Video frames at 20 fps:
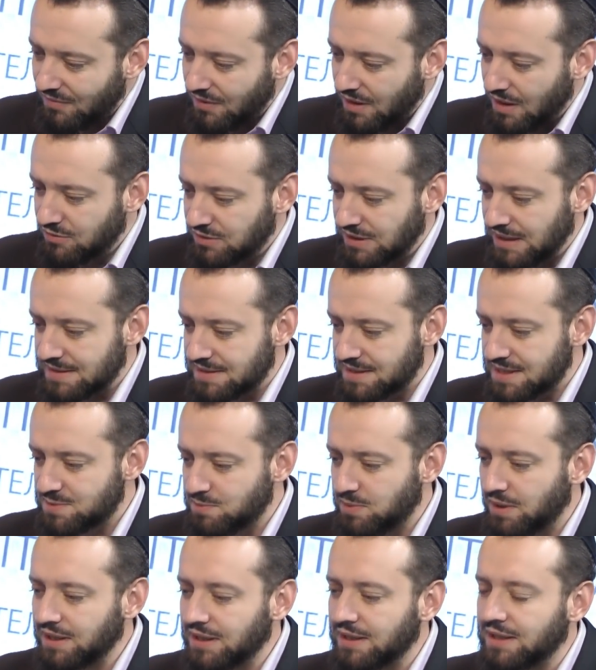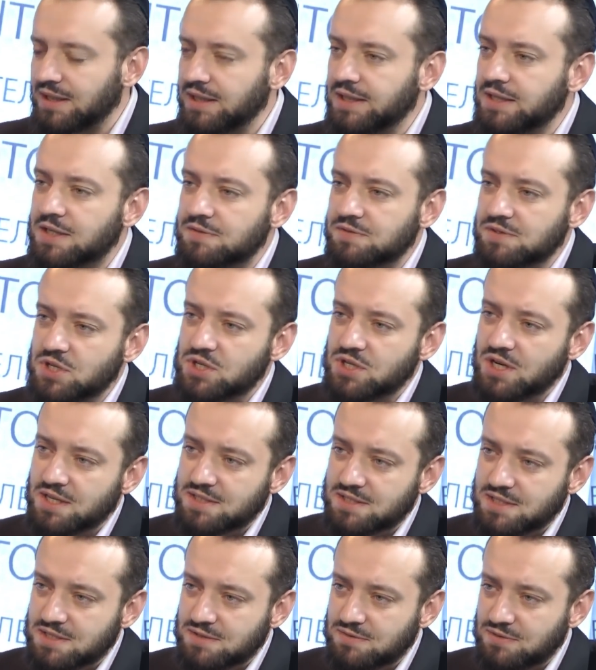Франции и Испании Гитлер
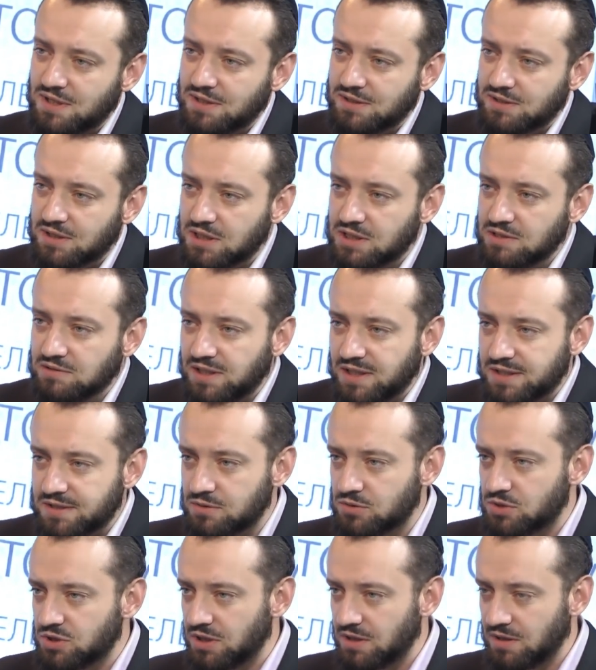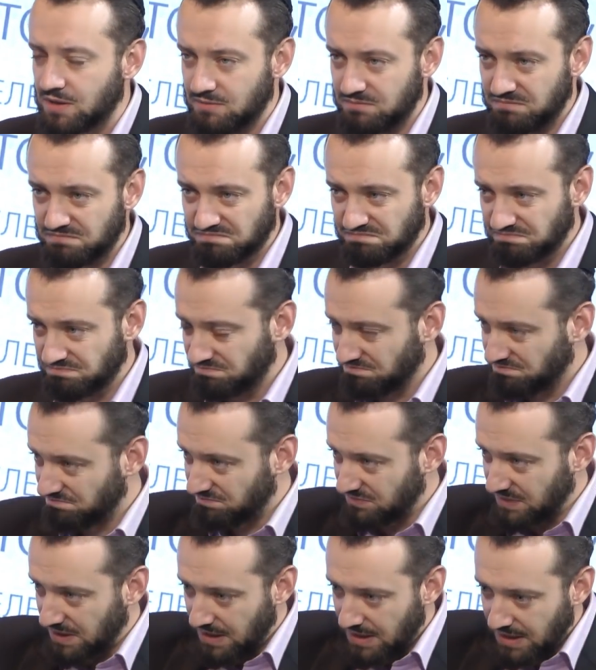встречается с Франкой, и говорит, слушай,
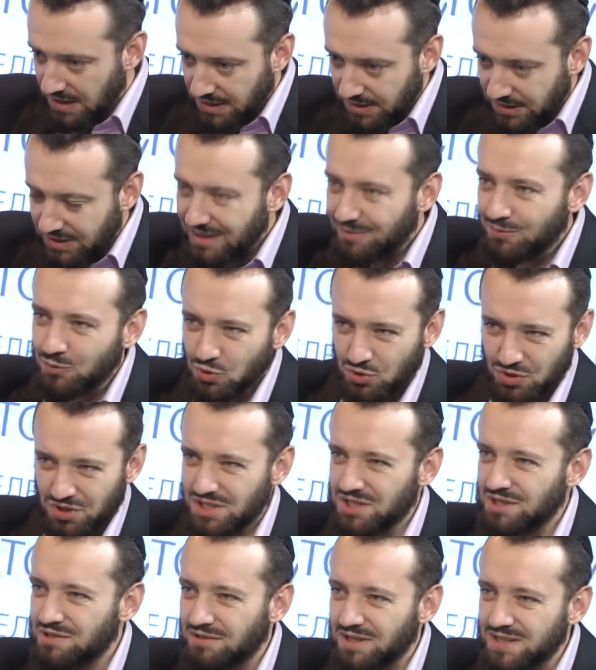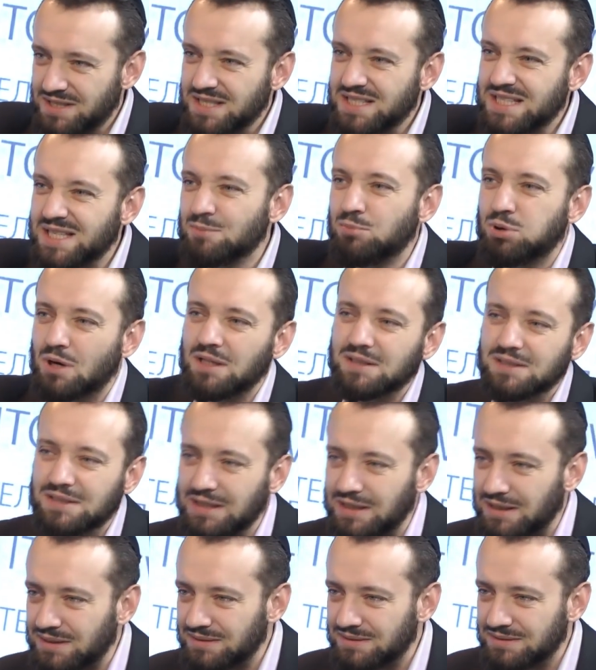нам нужно захватить
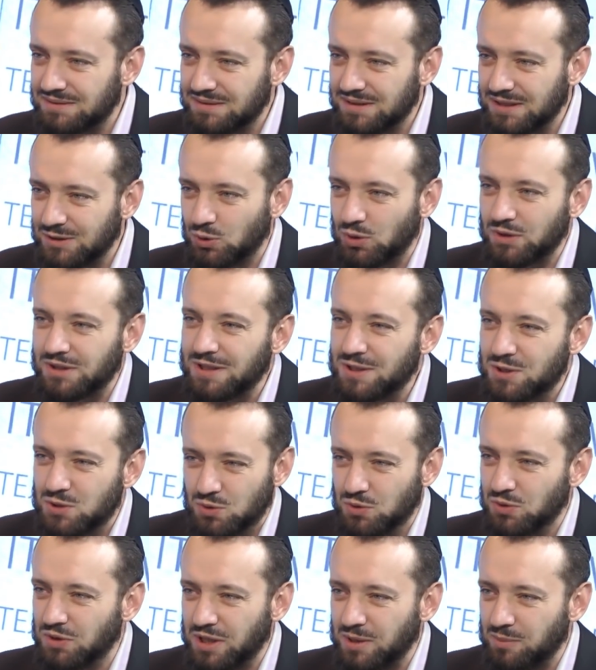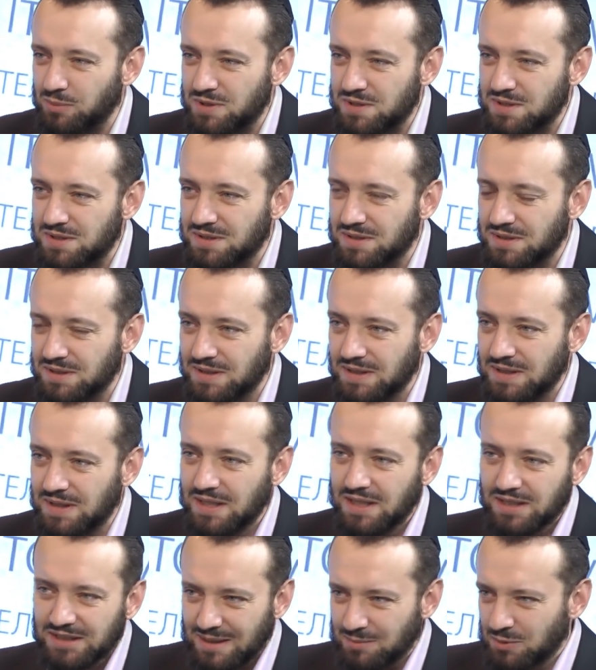Гибралтар, эту английскую крепость.
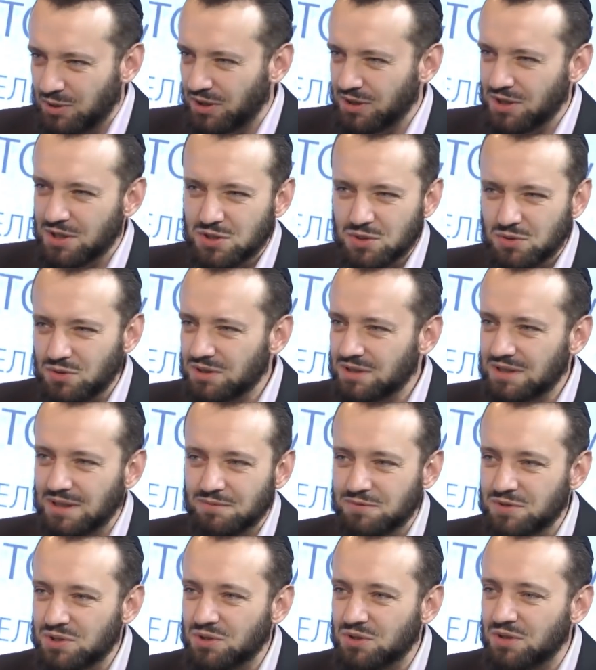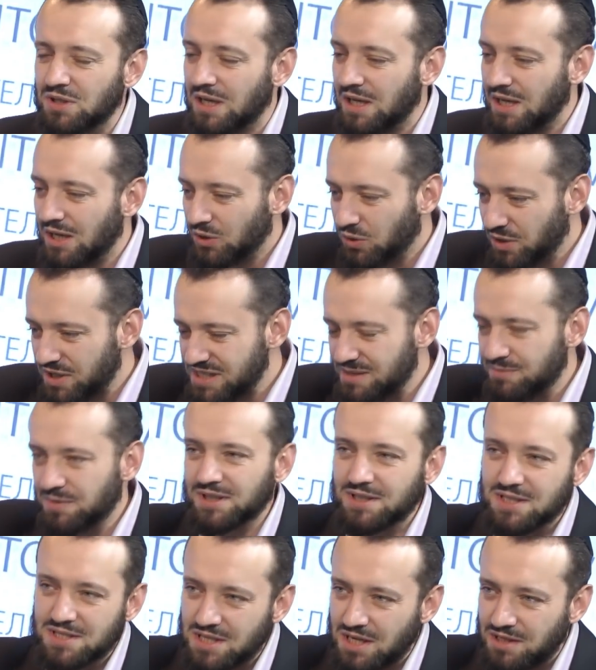Там гарнизон, там все. Но если мы
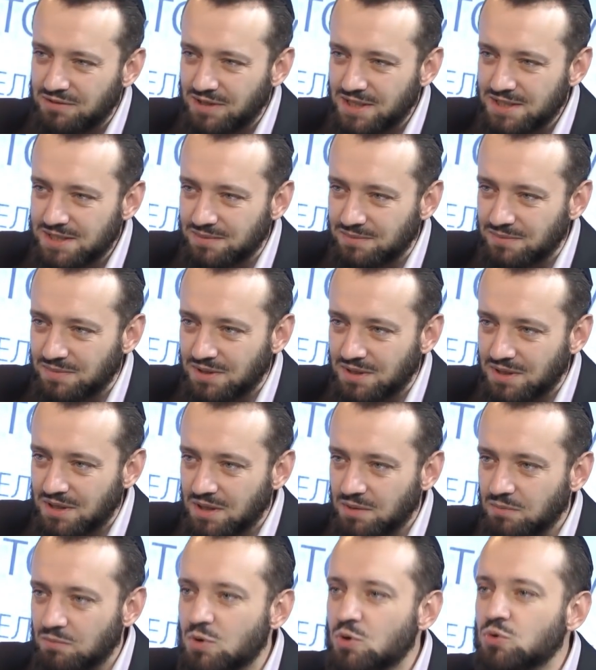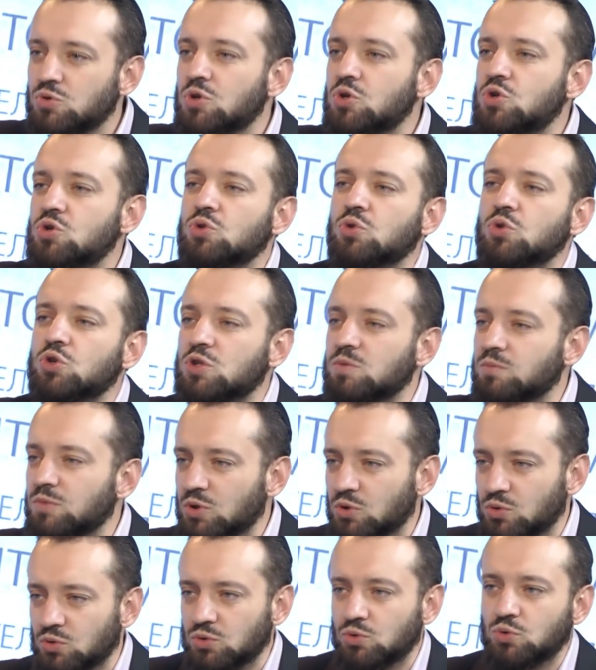это захватим, мы уничтожим и
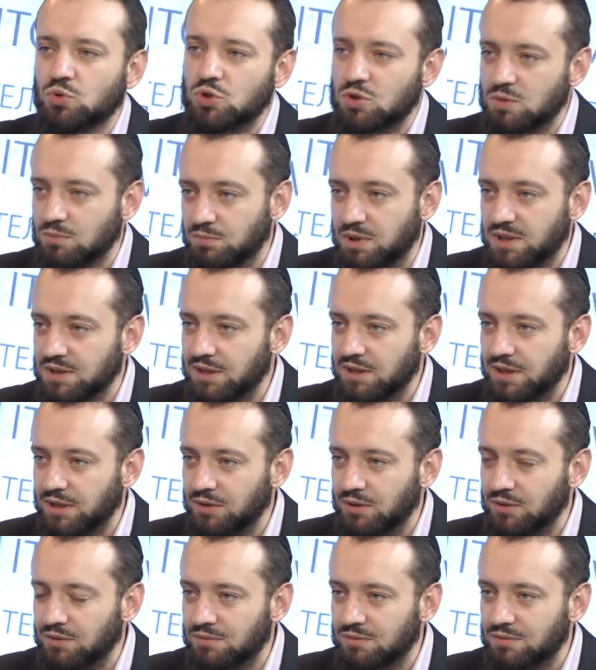удушим Британию.